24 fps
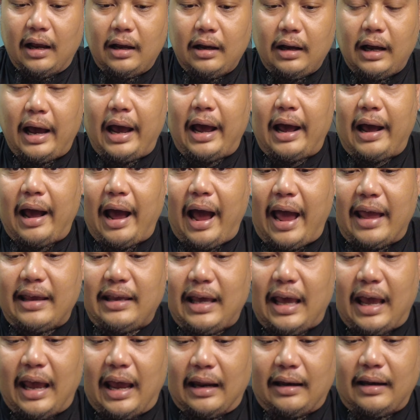อ่าไฮ
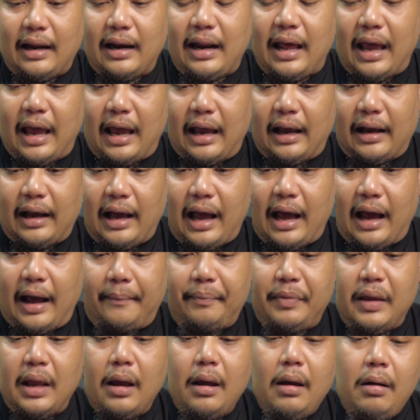เกตนั่นเองอ่ะ
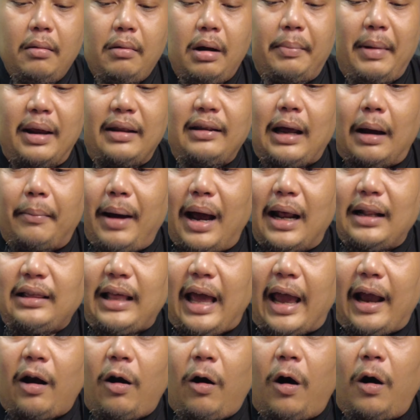มันไม่สามารถแต
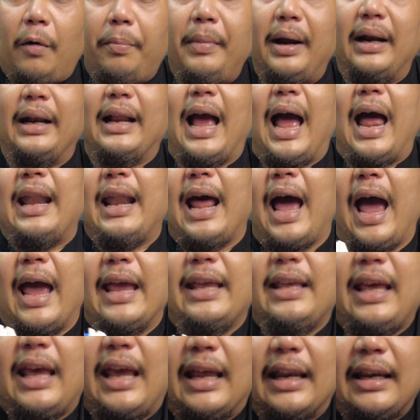กออกเหมือนงานไฮ
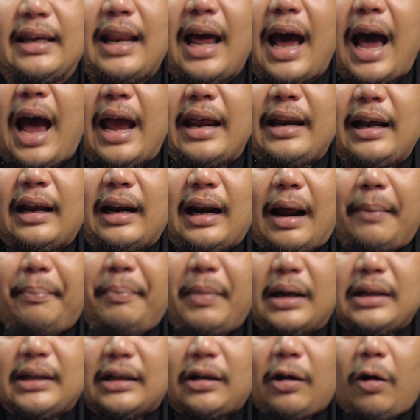เกตได้นะครับ
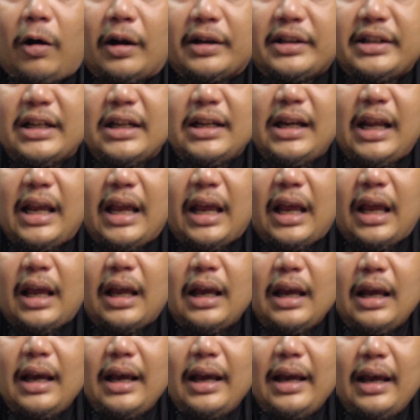มันจะถอดชิ้นนี้
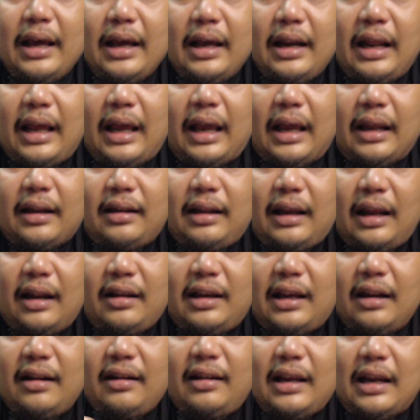นี่ซิ้น
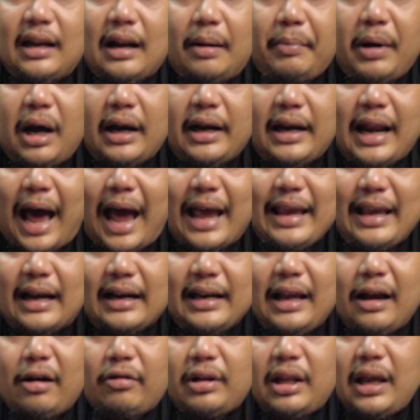ชิ้นสีน้ำเงินได้อย่าง
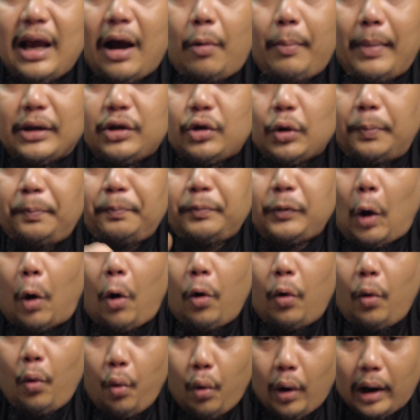เดียวที่เอามาจุ๊บตรง
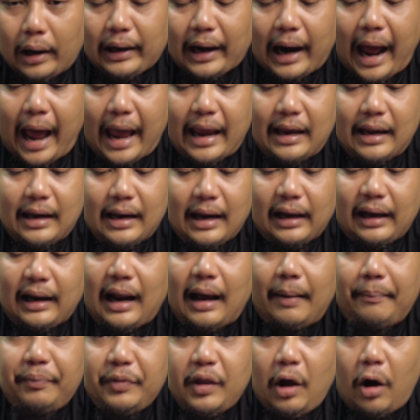หัวไหล่นะค
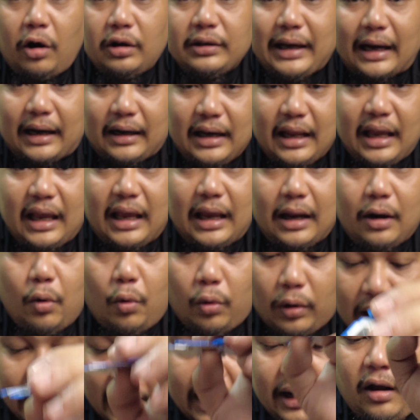รับ นอกจากนี้ ลู
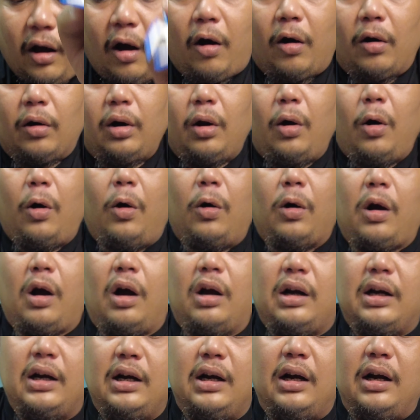กเล่นของโลกก็
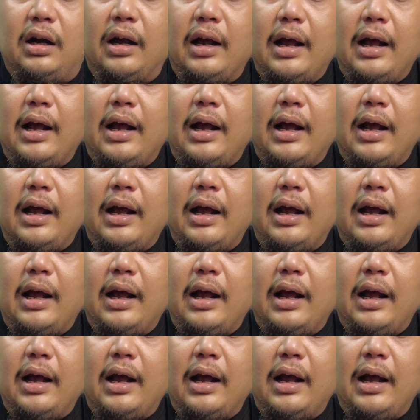คือ